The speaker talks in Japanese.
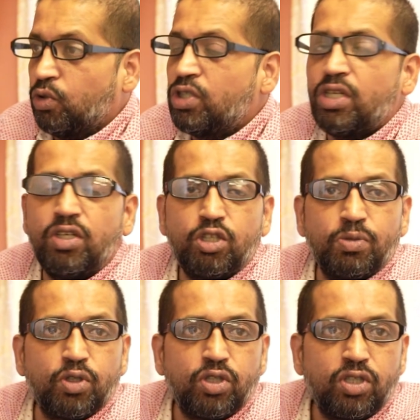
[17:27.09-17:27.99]
お牛座の人
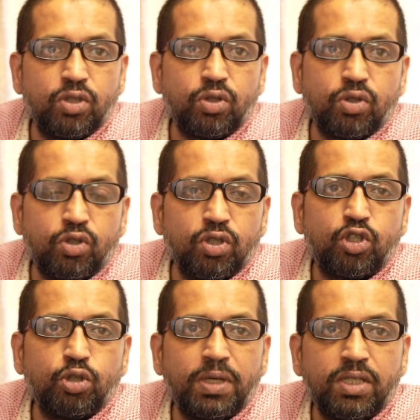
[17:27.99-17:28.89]
も仕事すごい、
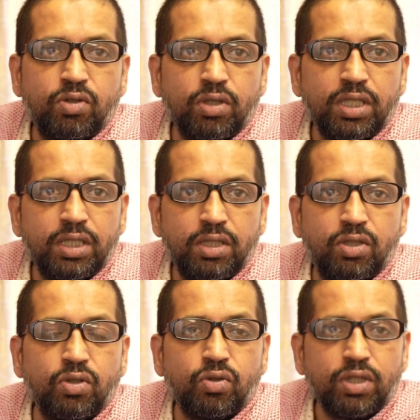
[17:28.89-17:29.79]
商売すごい
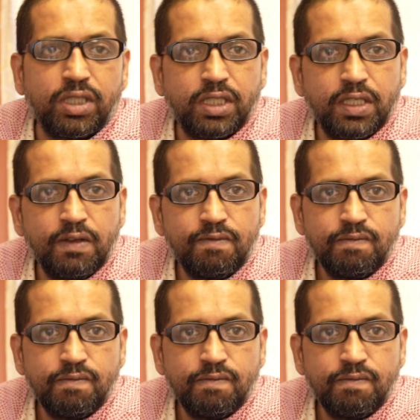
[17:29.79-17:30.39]
上手です。